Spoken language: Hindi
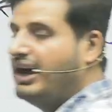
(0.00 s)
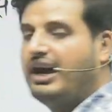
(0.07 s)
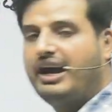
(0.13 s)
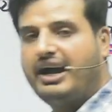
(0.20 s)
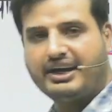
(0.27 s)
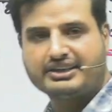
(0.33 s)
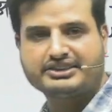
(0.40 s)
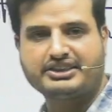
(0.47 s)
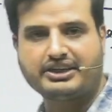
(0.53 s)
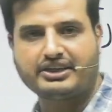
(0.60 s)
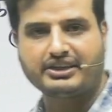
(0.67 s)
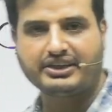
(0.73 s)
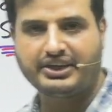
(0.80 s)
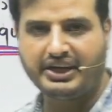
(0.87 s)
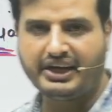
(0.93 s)
अक्षर
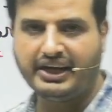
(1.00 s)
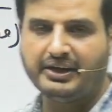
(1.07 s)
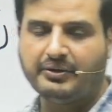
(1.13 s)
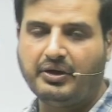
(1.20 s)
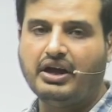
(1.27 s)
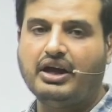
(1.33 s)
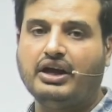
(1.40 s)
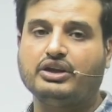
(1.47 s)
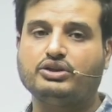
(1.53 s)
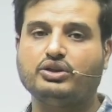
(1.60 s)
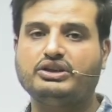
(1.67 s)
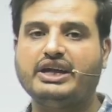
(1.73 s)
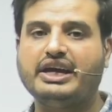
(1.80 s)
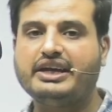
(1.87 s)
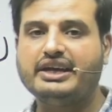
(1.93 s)
ठीक है तो
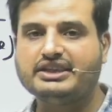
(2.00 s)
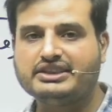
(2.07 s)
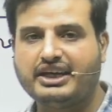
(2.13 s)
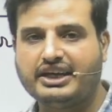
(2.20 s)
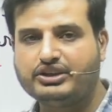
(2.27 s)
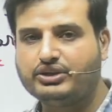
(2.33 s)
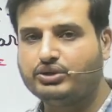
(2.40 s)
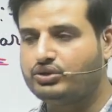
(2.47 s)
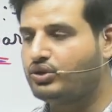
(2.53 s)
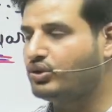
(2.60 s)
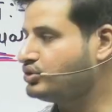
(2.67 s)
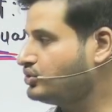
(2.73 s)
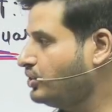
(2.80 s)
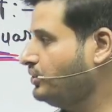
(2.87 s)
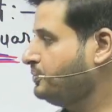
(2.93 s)
देखिए साथियों दोस्तों